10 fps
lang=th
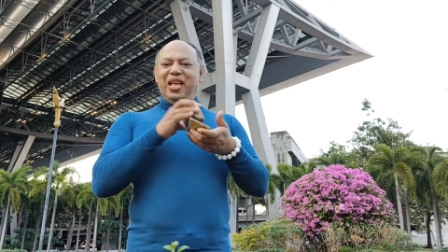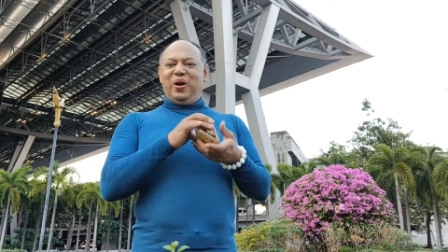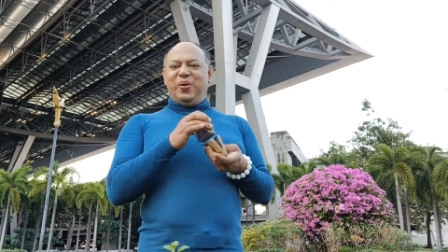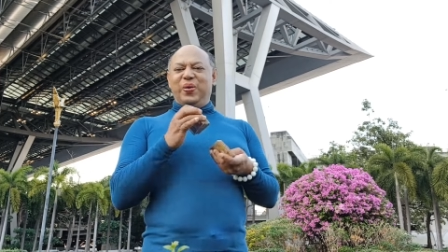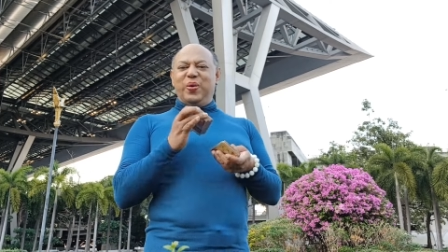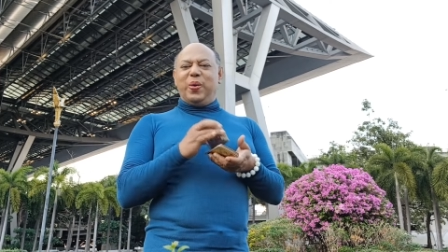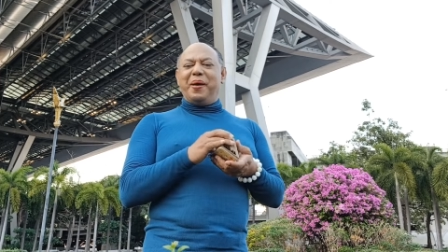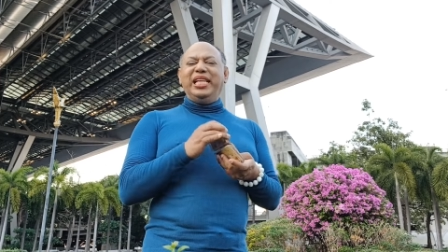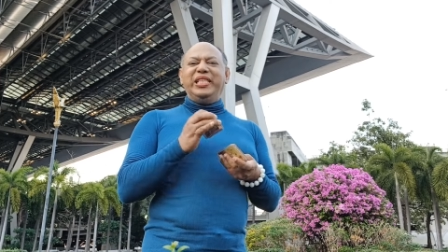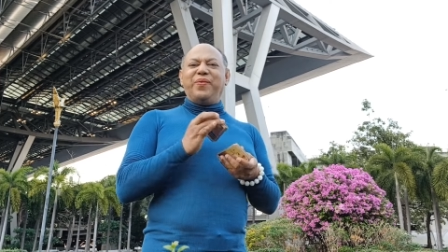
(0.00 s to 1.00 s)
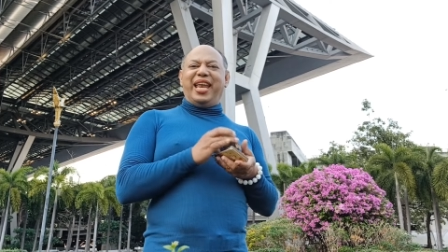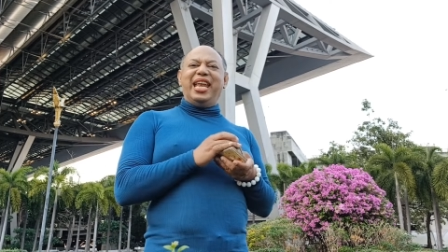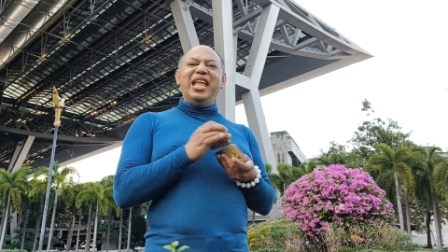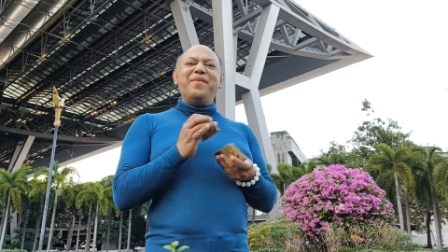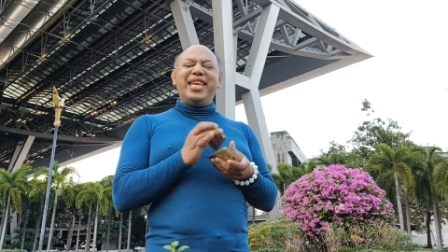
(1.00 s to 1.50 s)
โอ้โห ไพ่สวย
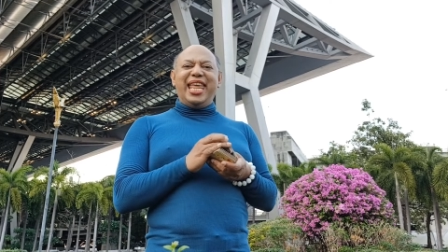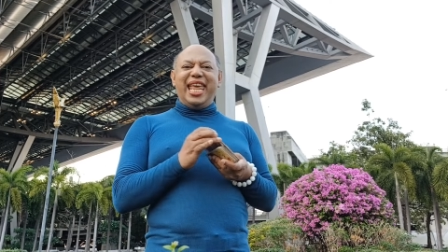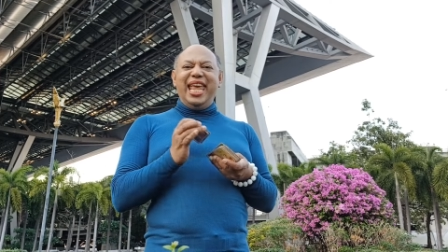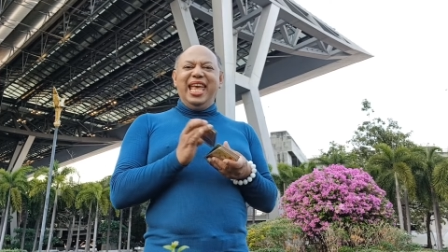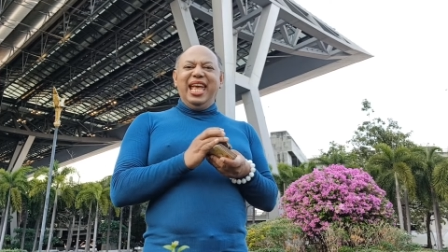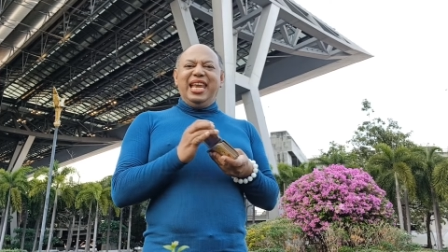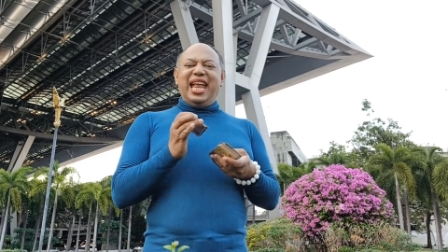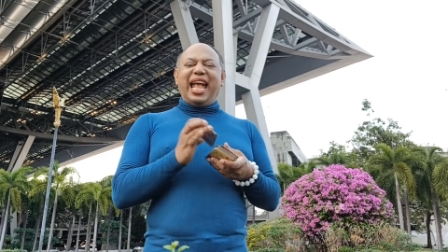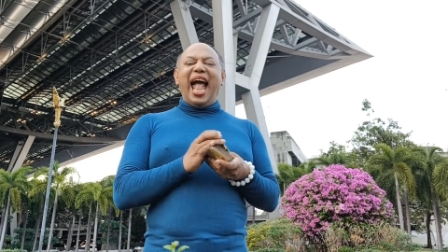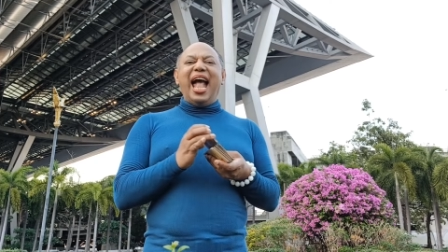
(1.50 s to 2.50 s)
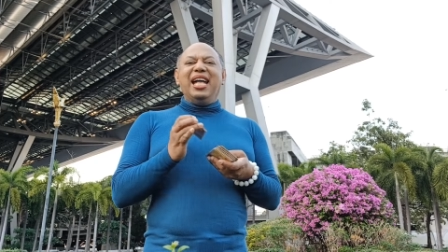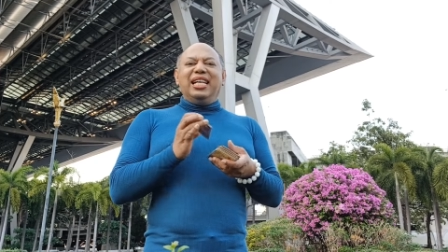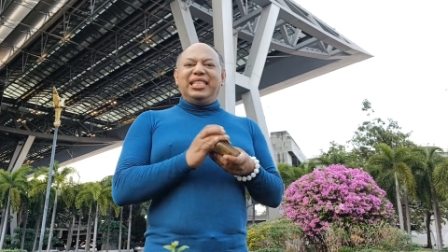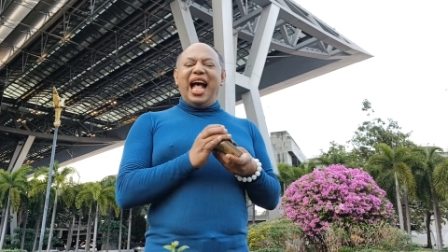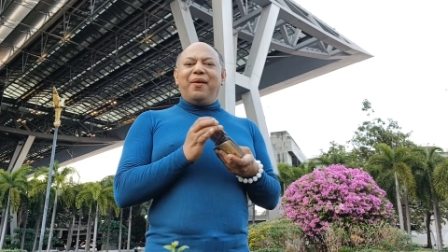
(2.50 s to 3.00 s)
นะเนี่ยวันนี้นะคะ
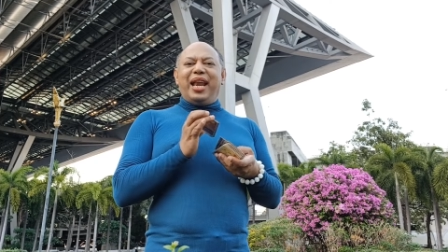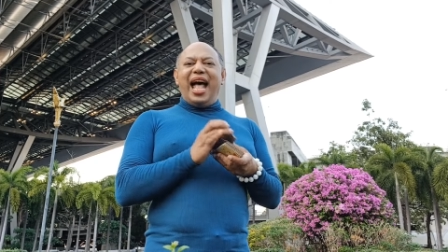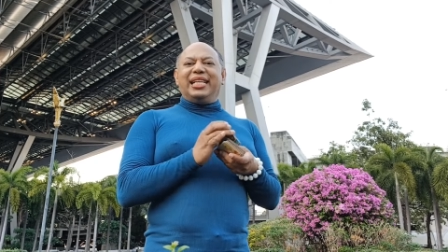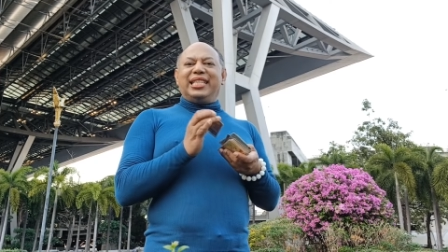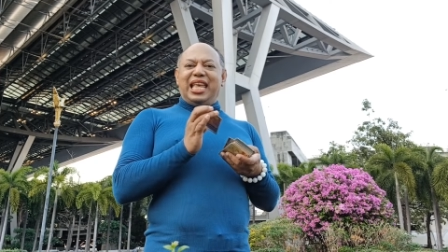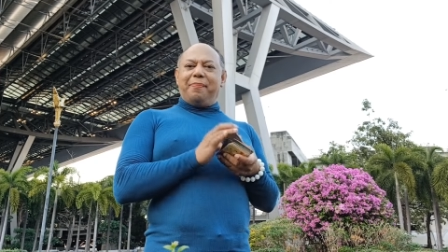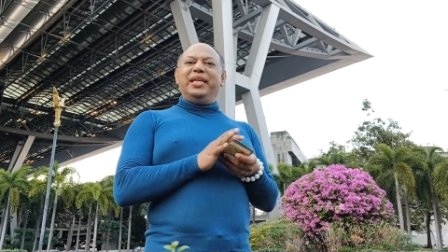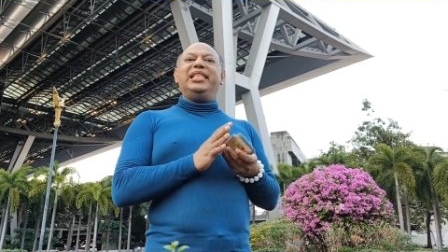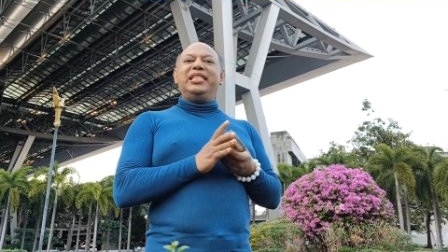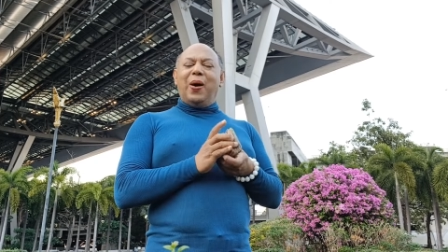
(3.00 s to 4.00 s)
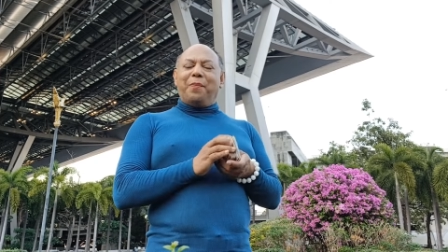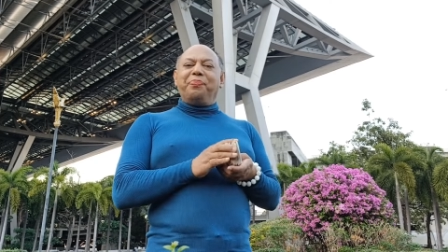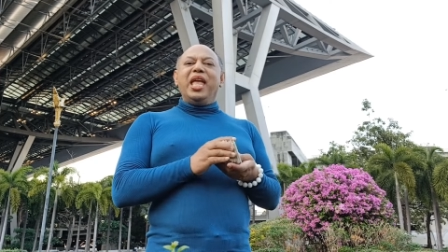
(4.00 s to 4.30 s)
ชาวราศีพฤษภ